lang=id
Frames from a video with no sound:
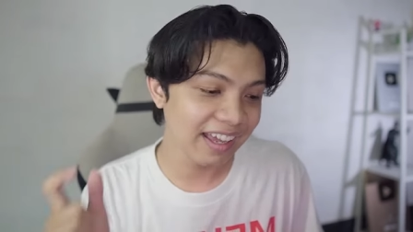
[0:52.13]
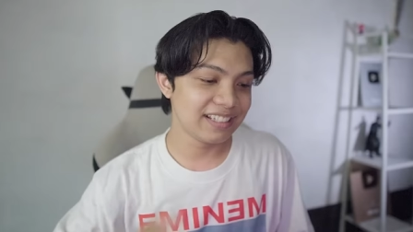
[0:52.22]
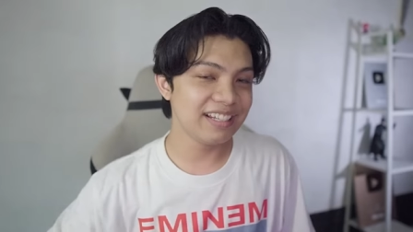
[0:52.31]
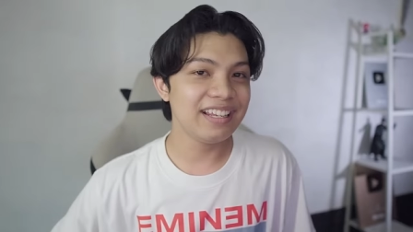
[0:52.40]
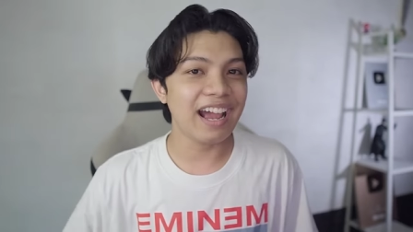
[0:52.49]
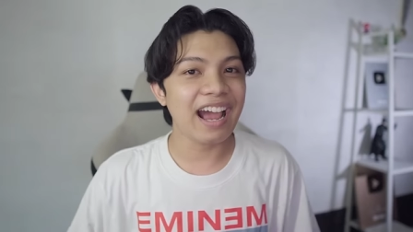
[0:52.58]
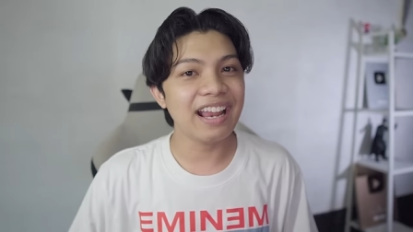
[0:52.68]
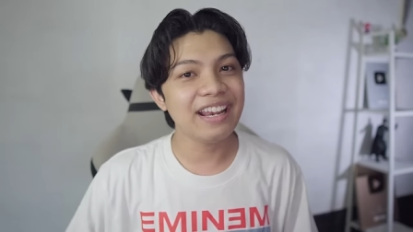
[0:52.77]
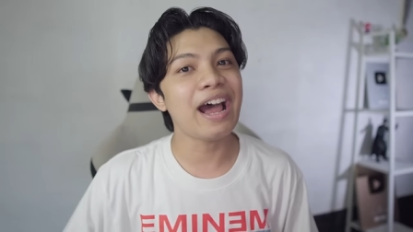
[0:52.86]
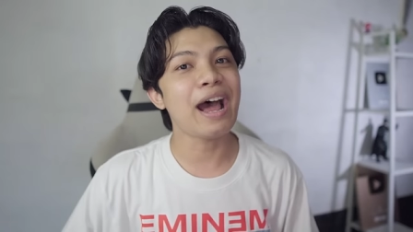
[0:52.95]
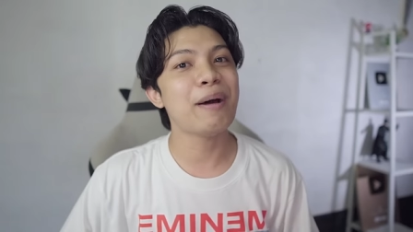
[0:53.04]
Jadi dia
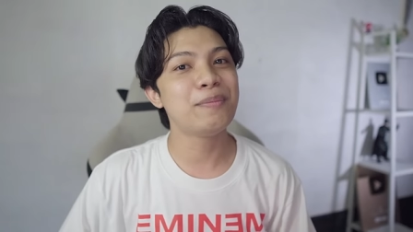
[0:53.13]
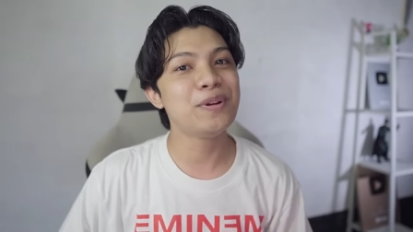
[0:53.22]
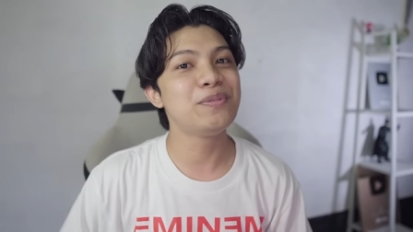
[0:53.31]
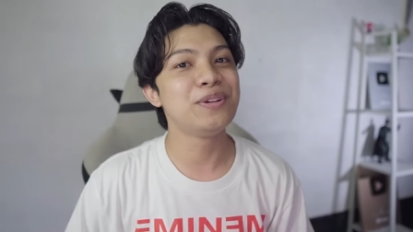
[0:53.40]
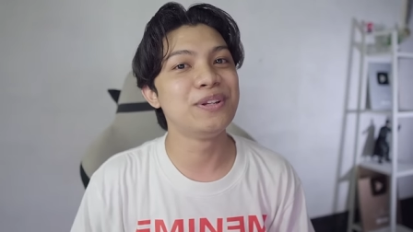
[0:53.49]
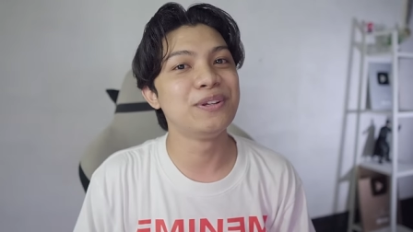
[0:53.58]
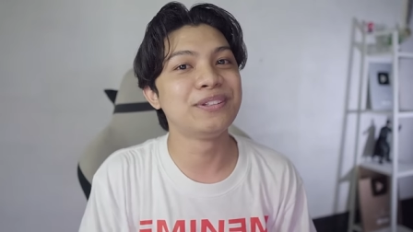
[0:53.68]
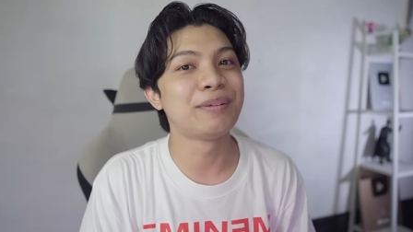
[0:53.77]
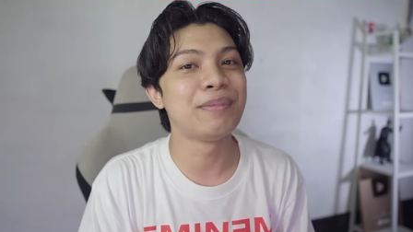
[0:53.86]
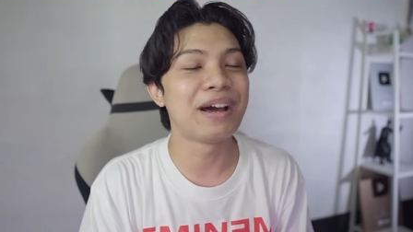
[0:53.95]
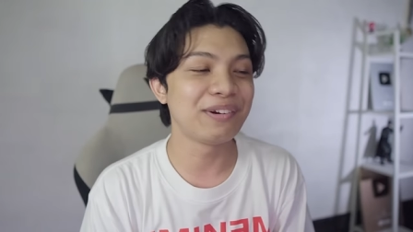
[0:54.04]
ada update video
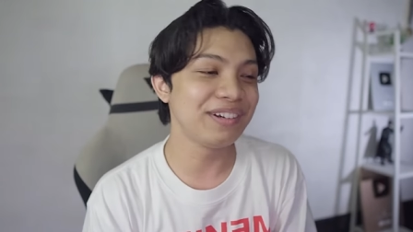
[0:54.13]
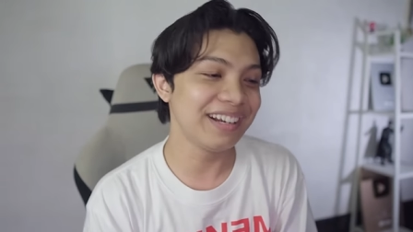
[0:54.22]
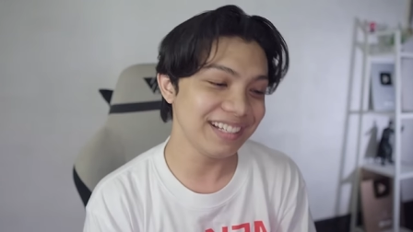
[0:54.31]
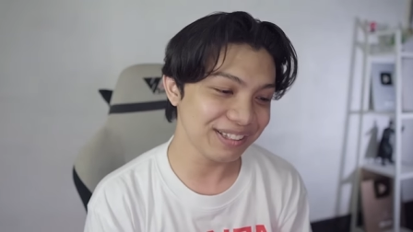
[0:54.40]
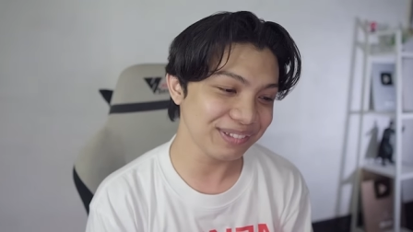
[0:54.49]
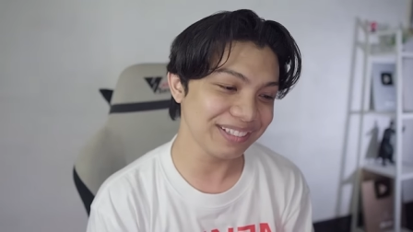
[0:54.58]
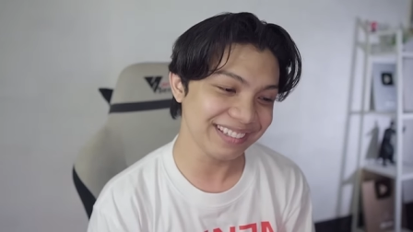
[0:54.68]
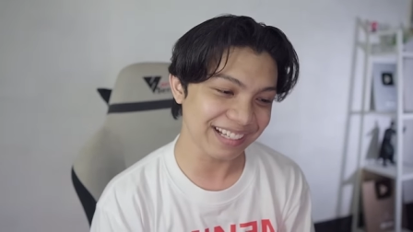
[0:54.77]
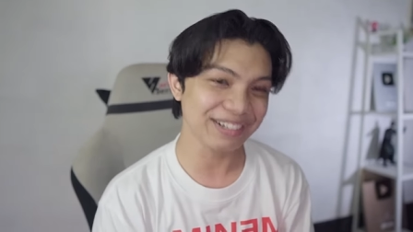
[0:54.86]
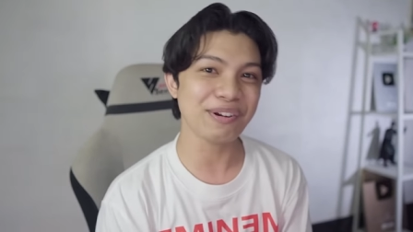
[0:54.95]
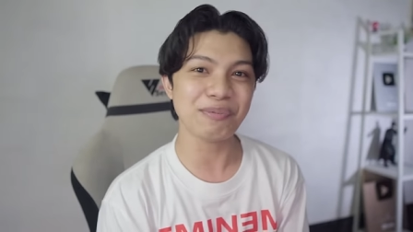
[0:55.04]
terbaru dan itu
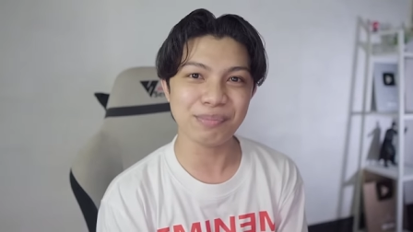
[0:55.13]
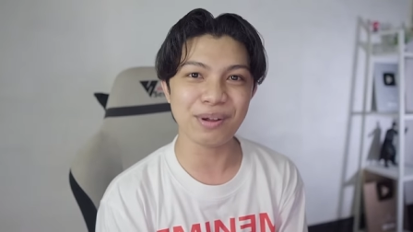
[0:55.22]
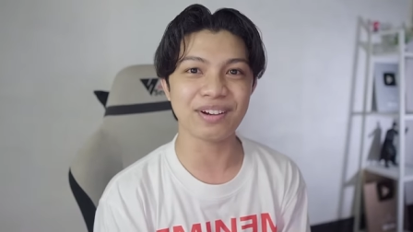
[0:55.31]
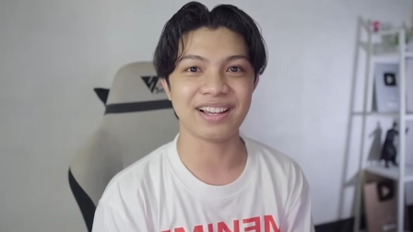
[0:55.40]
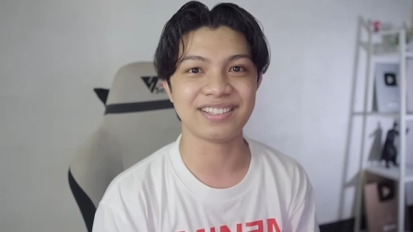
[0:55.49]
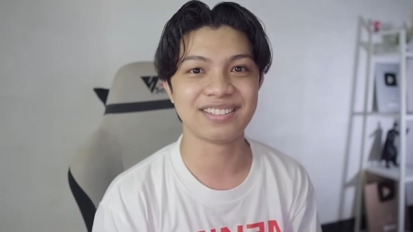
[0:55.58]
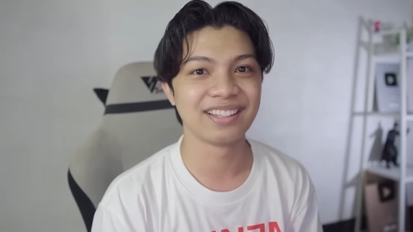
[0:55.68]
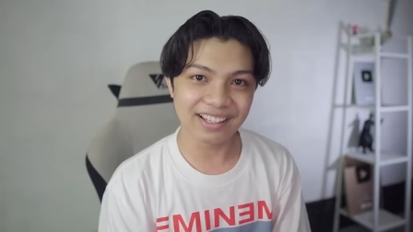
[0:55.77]
tentang Noteblock guys.